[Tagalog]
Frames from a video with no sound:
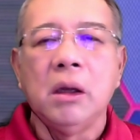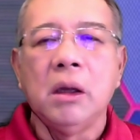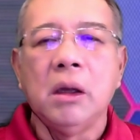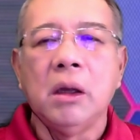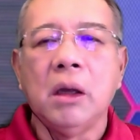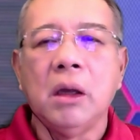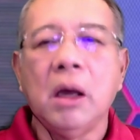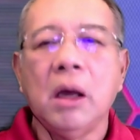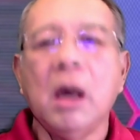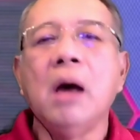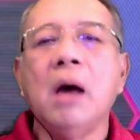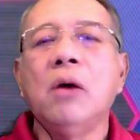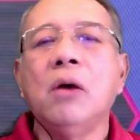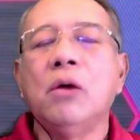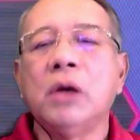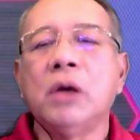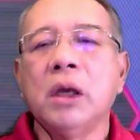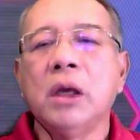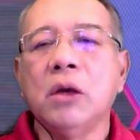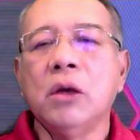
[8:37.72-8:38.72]
Ah,
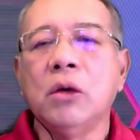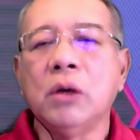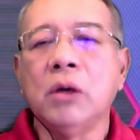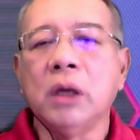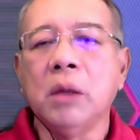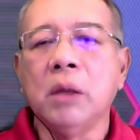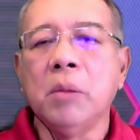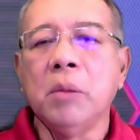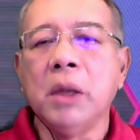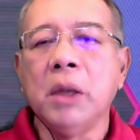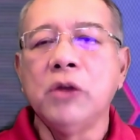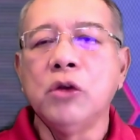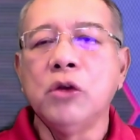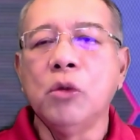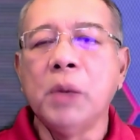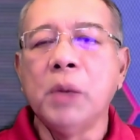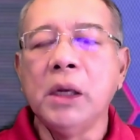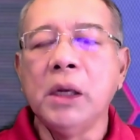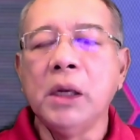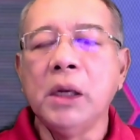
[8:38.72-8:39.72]
okay, okay. Medyo
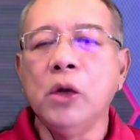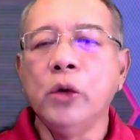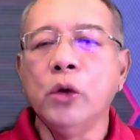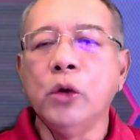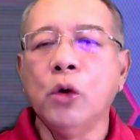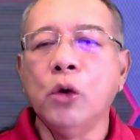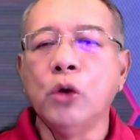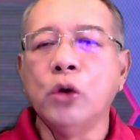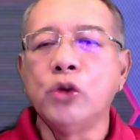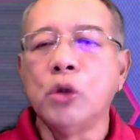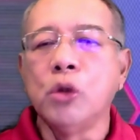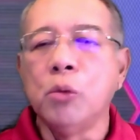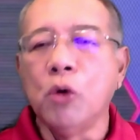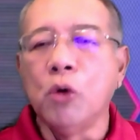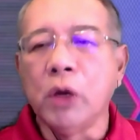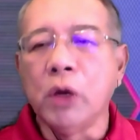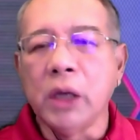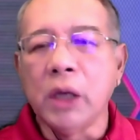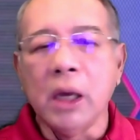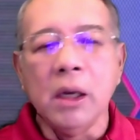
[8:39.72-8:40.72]
malino yung audio mo
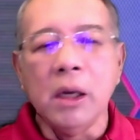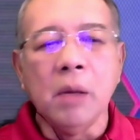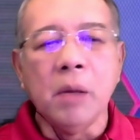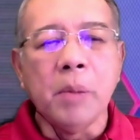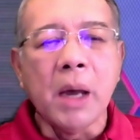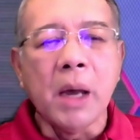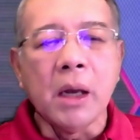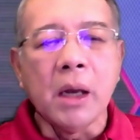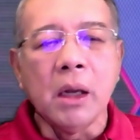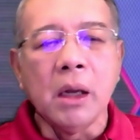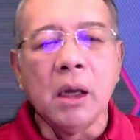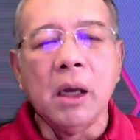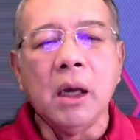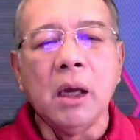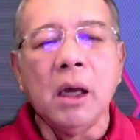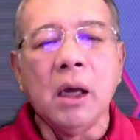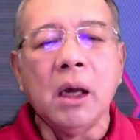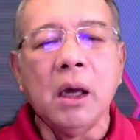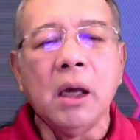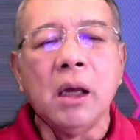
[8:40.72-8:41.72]
kaya lang parang
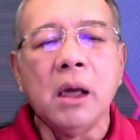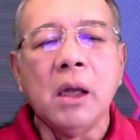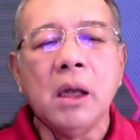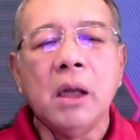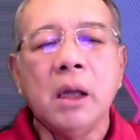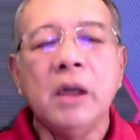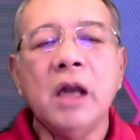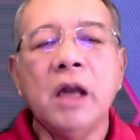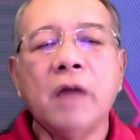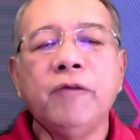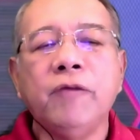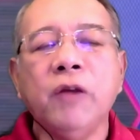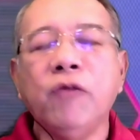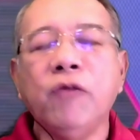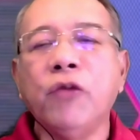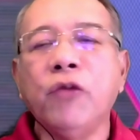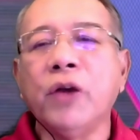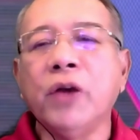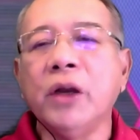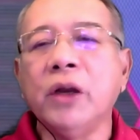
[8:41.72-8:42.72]
uh,
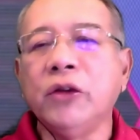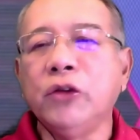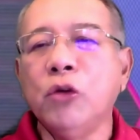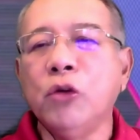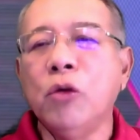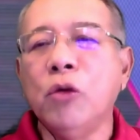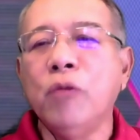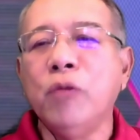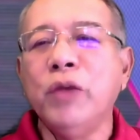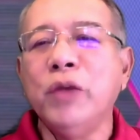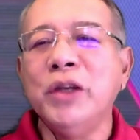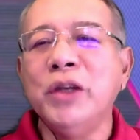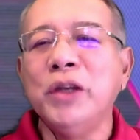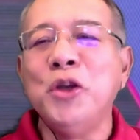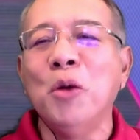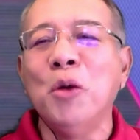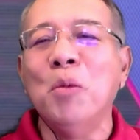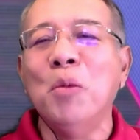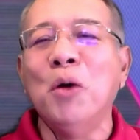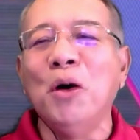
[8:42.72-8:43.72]
nag-freeze yung
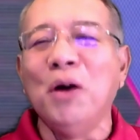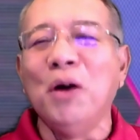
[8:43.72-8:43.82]
video mo.